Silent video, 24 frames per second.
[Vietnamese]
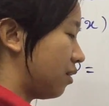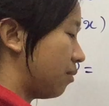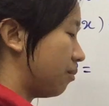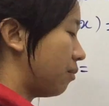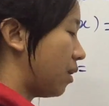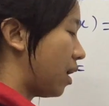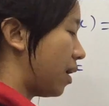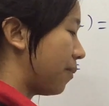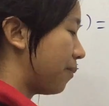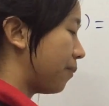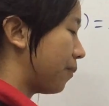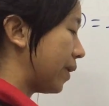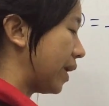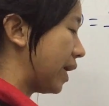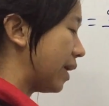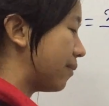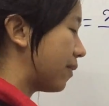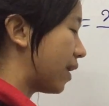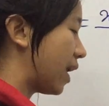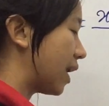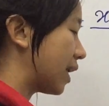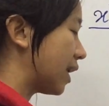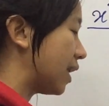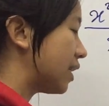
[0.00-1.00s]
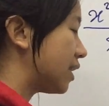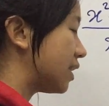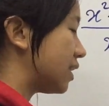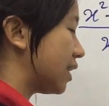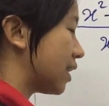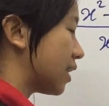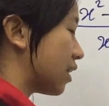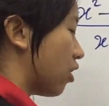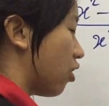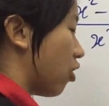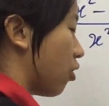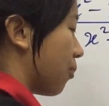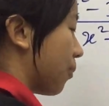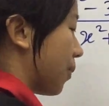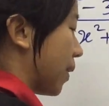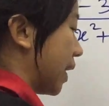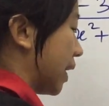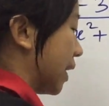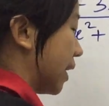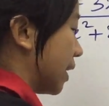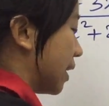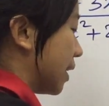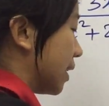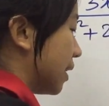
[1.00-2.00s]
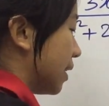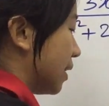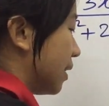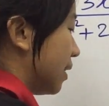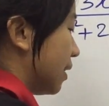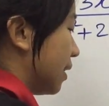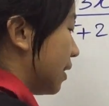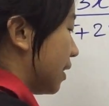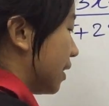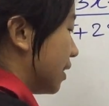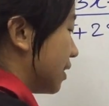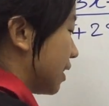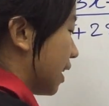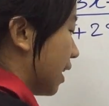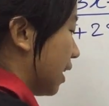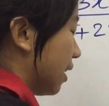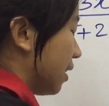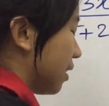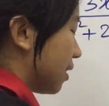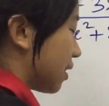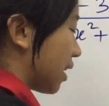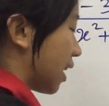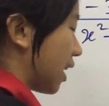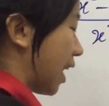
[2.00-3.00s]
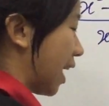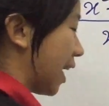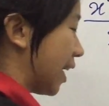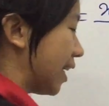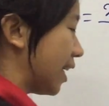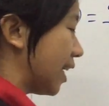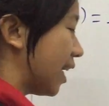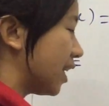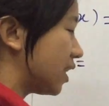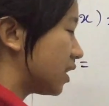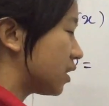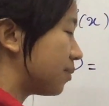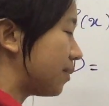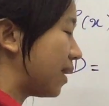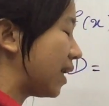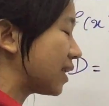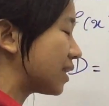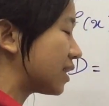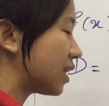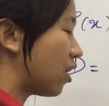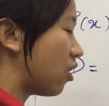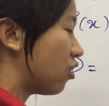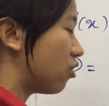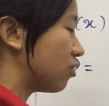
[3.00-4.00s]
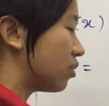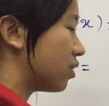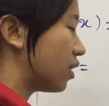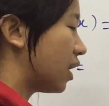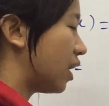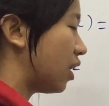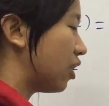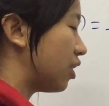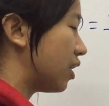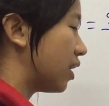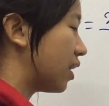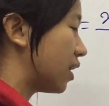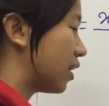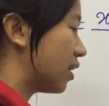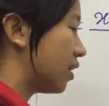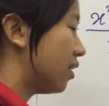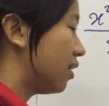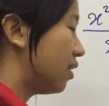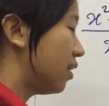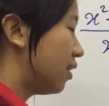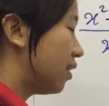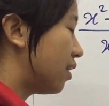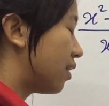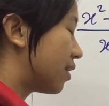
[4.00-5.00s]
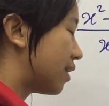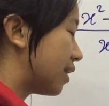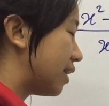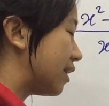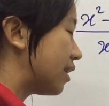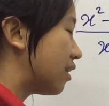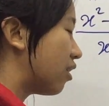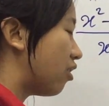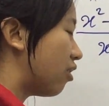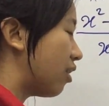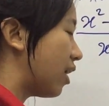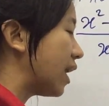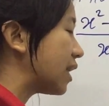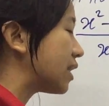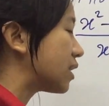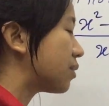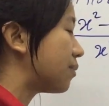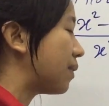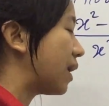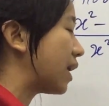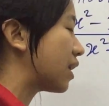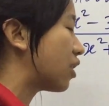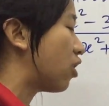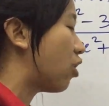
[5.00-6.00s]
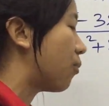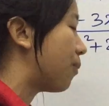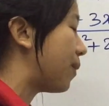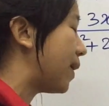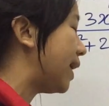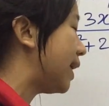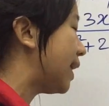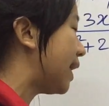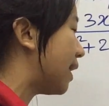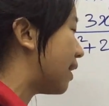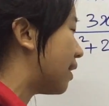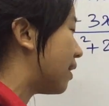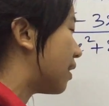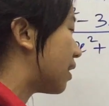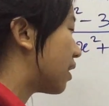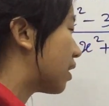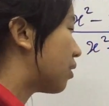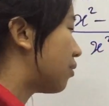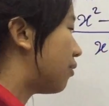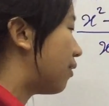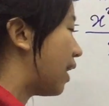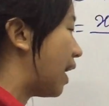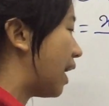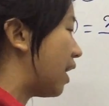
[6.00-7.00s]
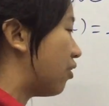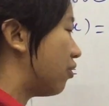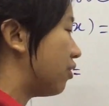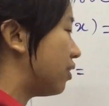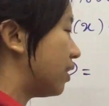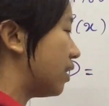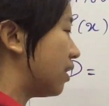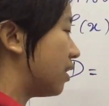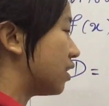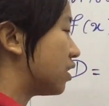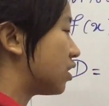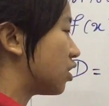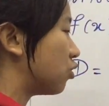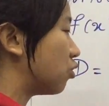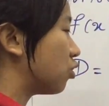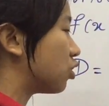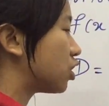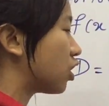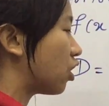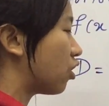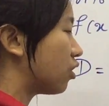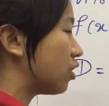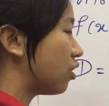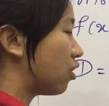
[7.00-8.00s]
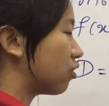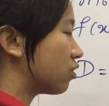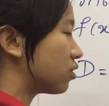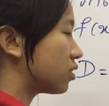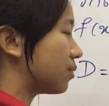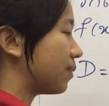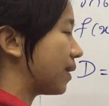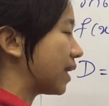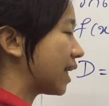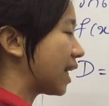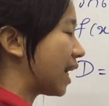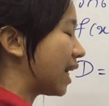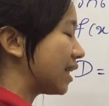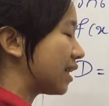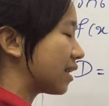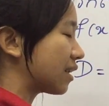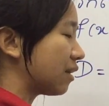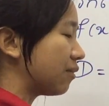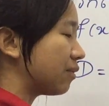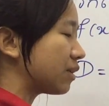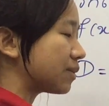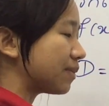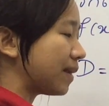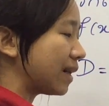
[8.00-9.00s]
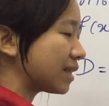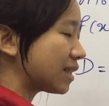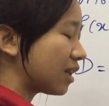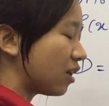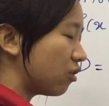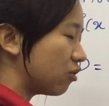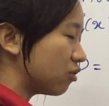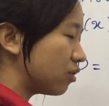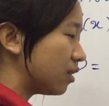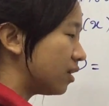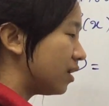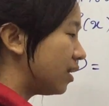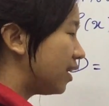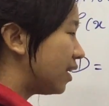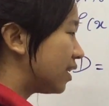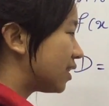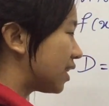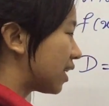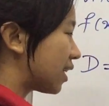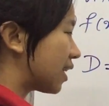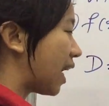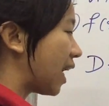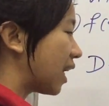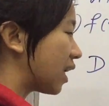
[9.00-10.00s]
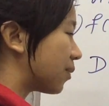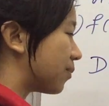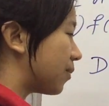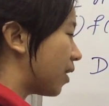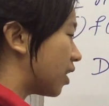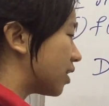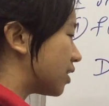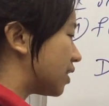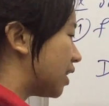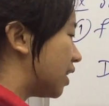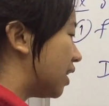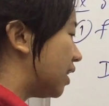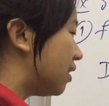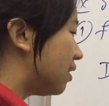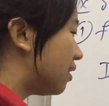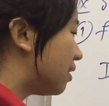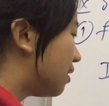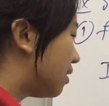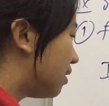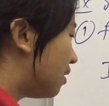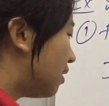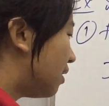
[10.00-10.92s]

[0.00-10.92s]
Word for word: bọc pi mà hắn lấy thì chuyện độ pi chẳng tao lại x mà sầu hay nâng rư co x mà độ pi nè thua ao giờ chỉ nuôi cho cái nông số mấy ca chẳng tới x mà sầu chẳng đang cầm nọt chứ